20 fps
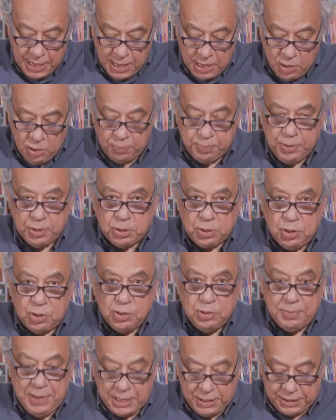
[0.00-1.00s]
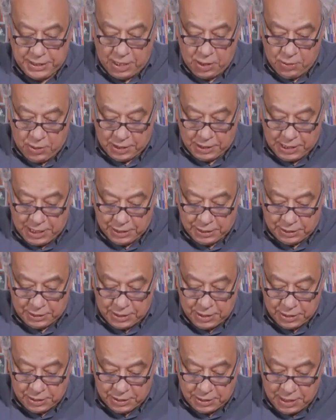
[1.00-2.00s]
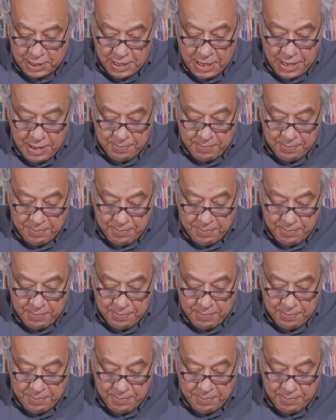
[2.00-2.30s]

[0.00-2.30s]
e o pessoal de Maceió que assiste